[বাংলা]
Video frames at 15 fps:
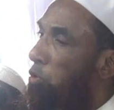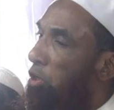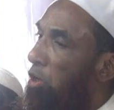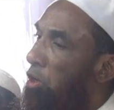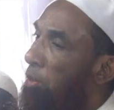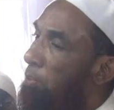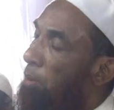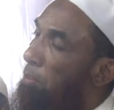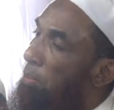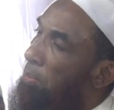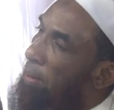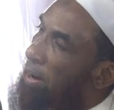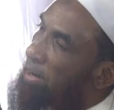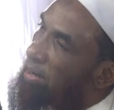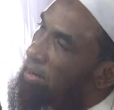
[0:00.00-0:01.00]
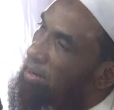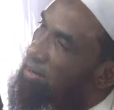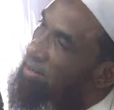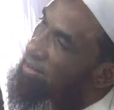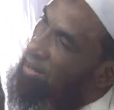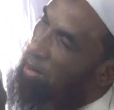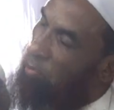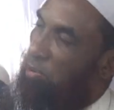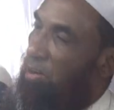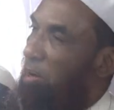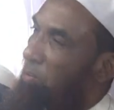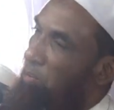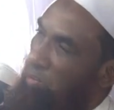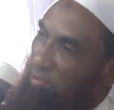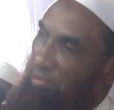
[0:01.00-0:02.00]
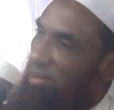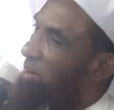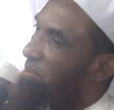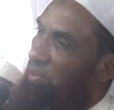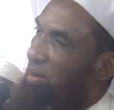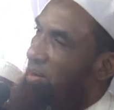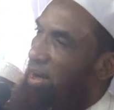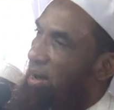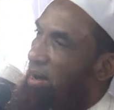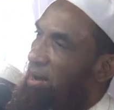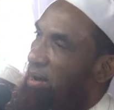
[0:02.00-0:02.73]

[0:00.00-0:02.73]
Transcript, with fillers: খুশি হয়ে বলবে ভাই দাও দাও দাও দাও